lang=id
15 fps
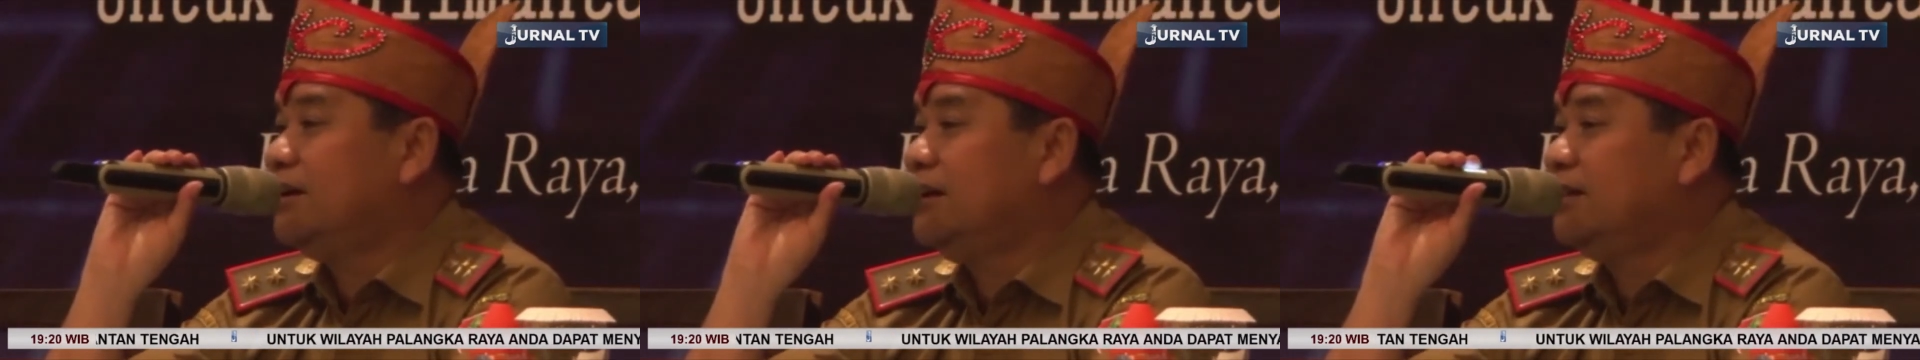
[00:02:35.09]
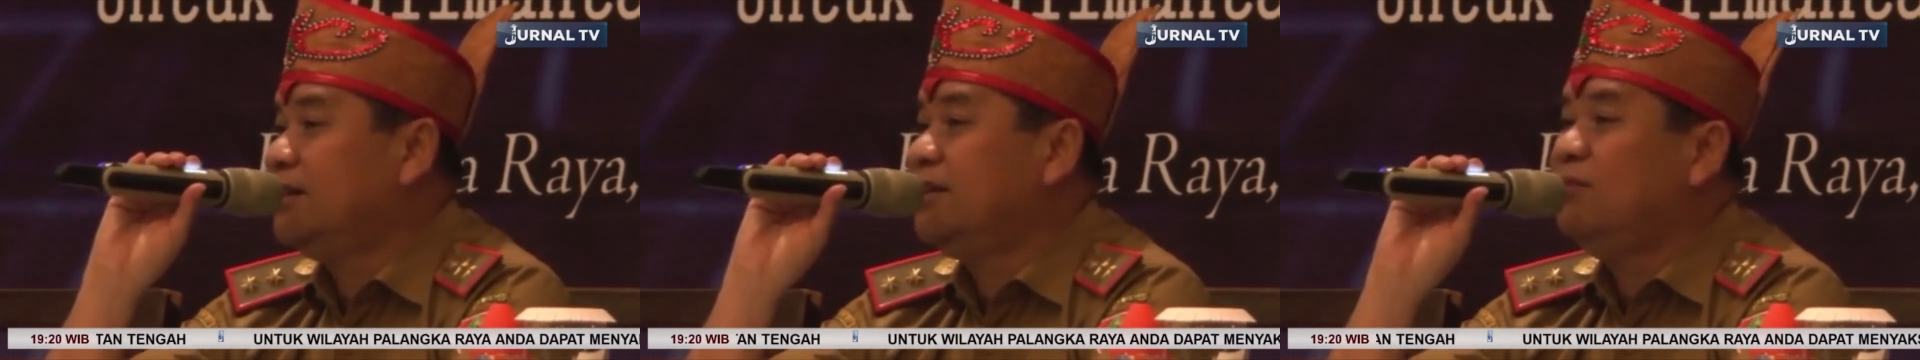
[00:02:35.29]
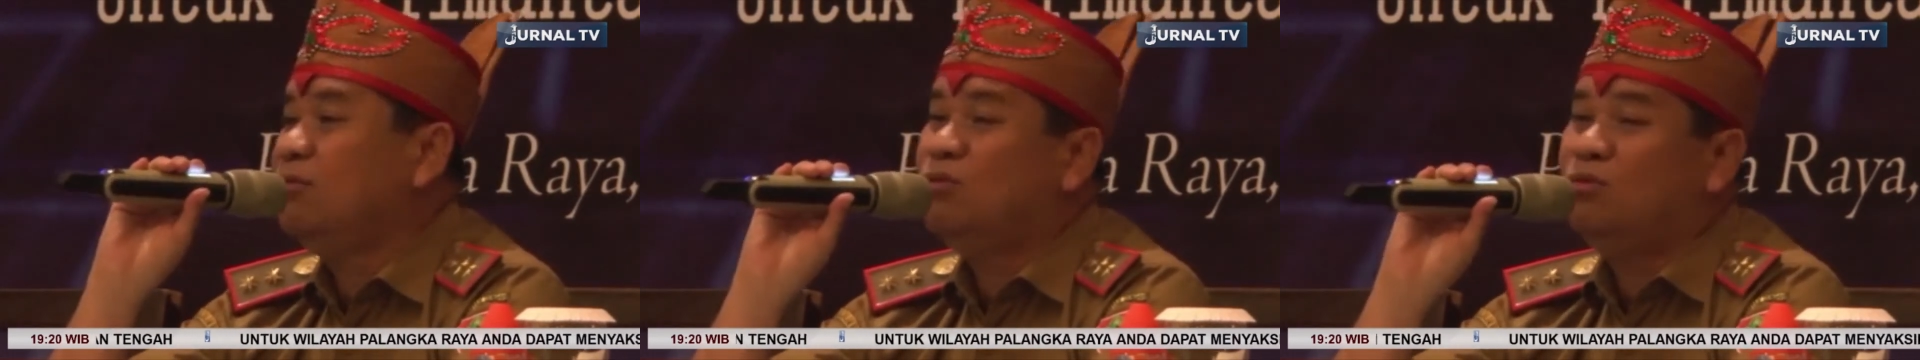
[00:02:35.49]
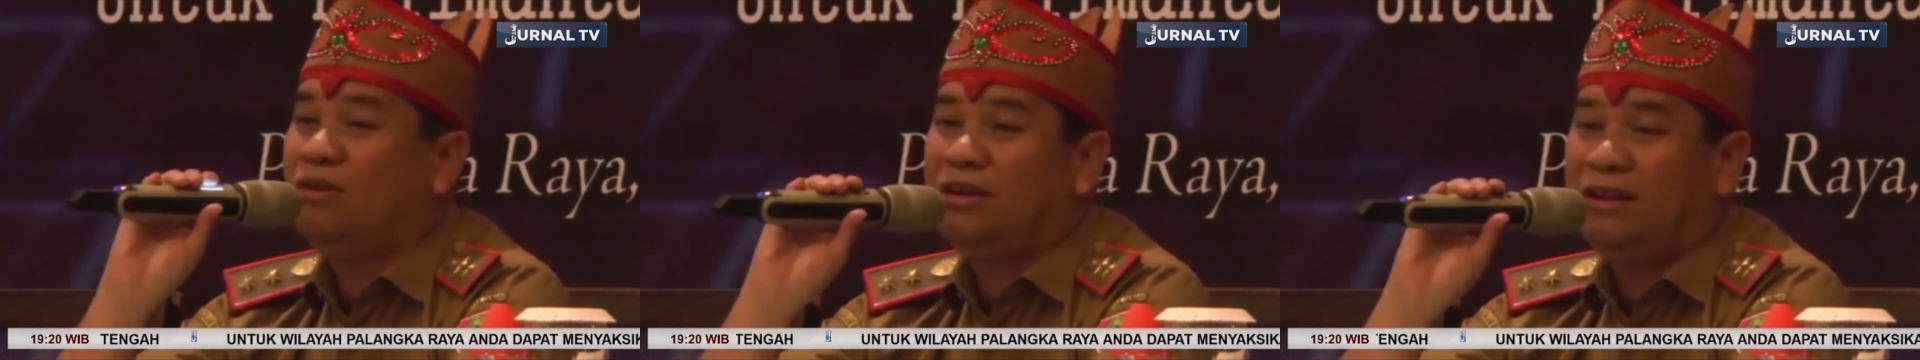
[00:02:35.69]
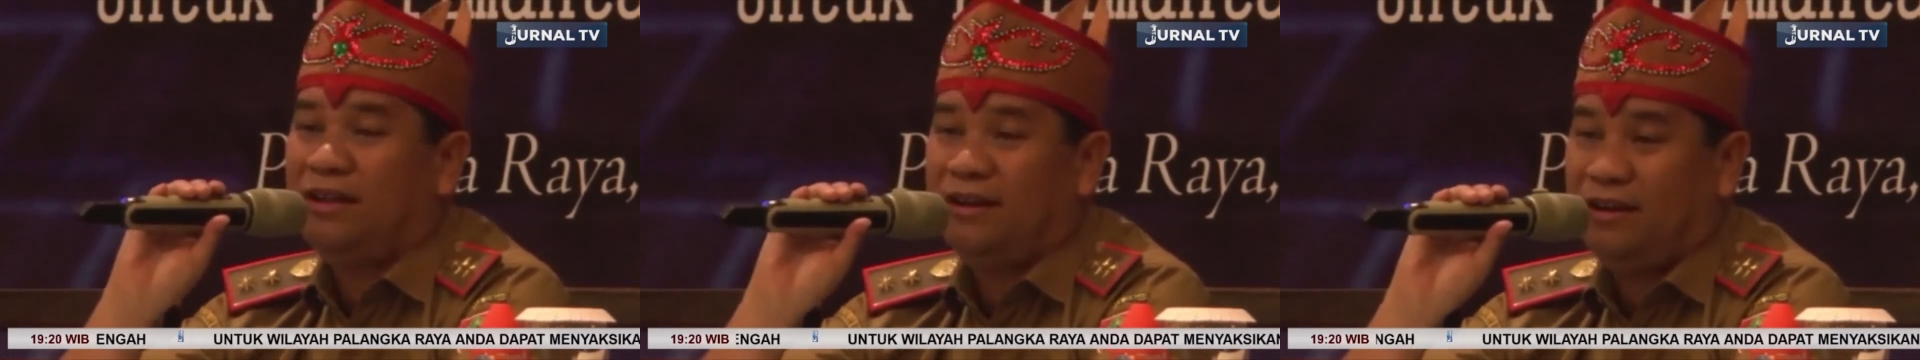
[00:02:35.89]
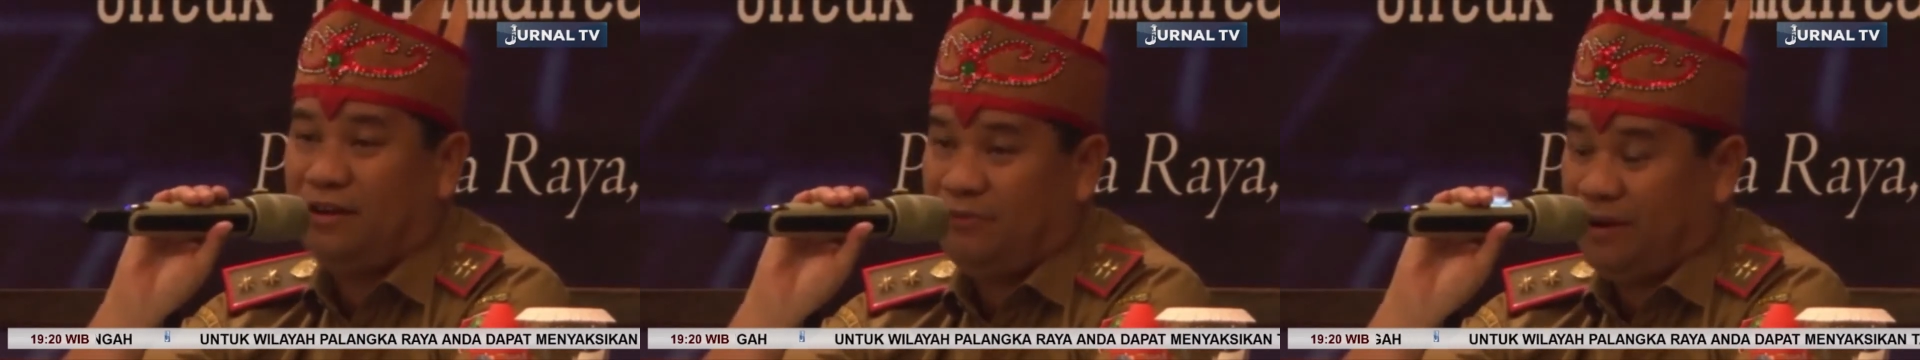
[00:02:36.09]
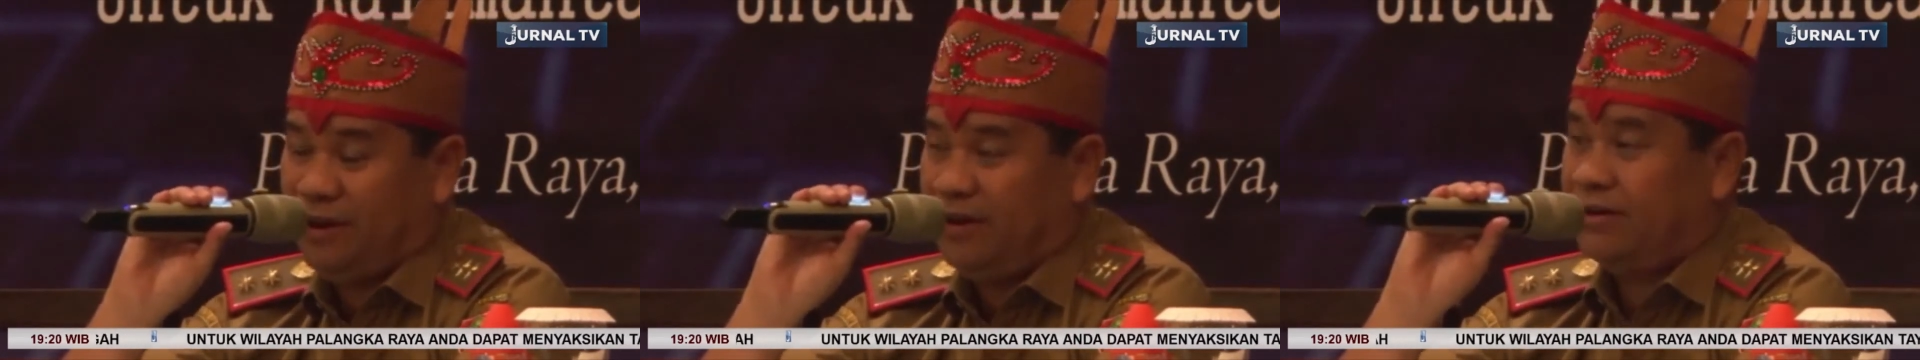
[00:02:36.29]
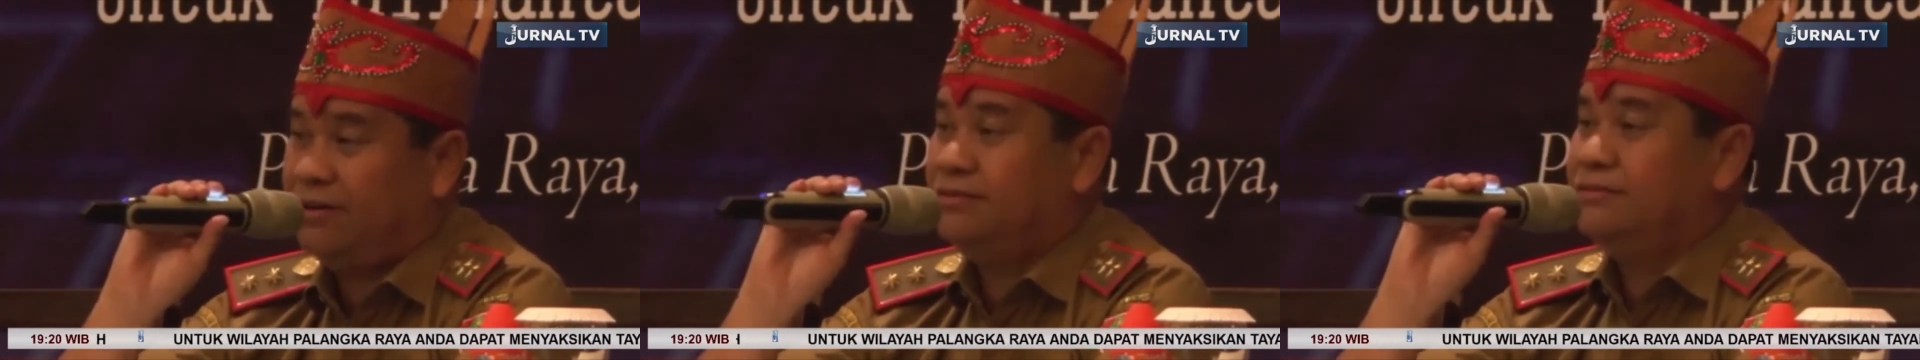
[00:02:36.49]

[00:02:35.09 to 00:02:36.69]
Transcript: nanti dukungan dari DPR.